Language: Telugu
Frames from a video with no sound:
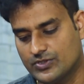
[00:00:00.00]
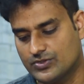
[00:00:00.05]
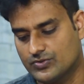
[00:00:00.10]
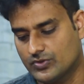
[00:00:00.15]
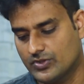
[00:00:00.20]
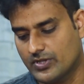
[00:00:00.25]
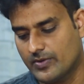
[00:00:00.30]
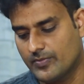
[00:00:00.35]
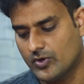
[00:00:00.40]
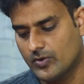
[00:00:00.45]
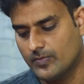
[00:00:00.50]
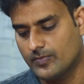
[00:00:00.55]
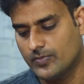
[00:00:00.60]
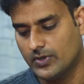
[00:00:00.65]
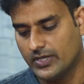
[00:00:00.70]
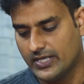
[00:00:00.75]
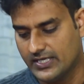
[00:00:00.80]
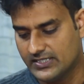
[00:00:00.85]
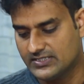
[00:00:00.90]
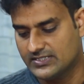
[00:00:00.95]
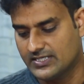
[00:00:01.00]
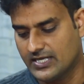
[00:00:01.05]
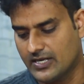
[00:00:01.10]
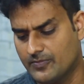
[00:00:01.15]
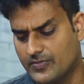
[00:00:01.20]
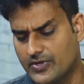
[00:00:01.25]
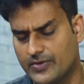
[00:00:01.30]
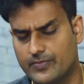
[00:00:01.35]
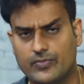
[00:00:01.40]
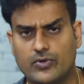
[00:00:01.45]
వస్తుందా బ్రో ప్లీజ్ టెల్
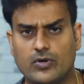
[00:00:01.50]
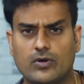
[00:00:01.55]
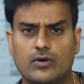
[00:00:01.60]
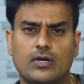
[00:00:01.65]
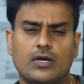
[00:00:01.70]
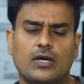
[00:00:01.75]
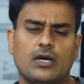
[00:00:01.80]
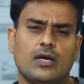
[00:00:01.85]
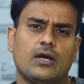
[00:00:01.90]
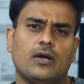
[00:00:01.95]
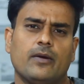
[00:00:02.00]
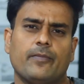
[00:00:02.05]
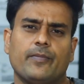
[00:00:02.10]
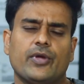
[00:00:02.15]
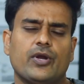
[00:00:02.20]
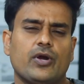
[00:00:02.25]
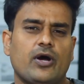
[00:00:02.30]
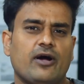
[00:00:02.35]
మీ బ్రో మీరు